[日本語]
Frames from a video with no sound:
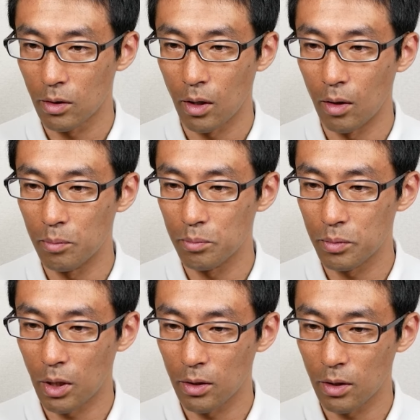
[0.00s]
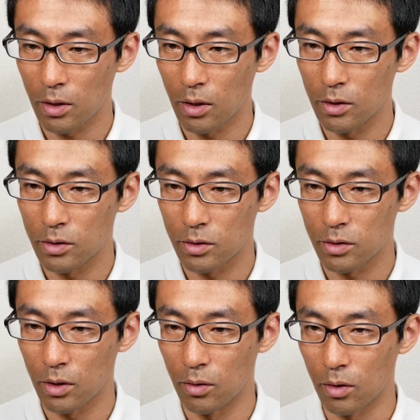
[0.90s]
アンパで返
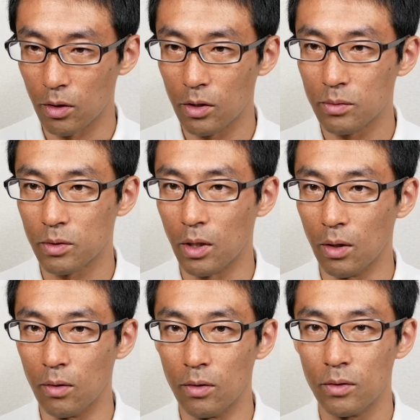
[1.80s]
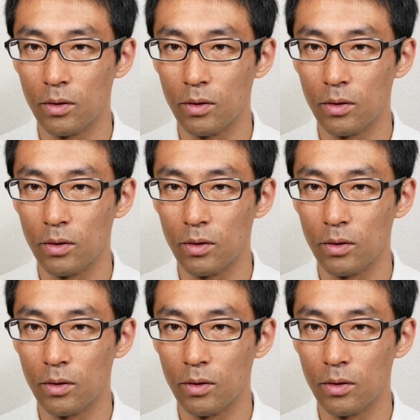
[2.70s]
してるから大丈夫じゃないの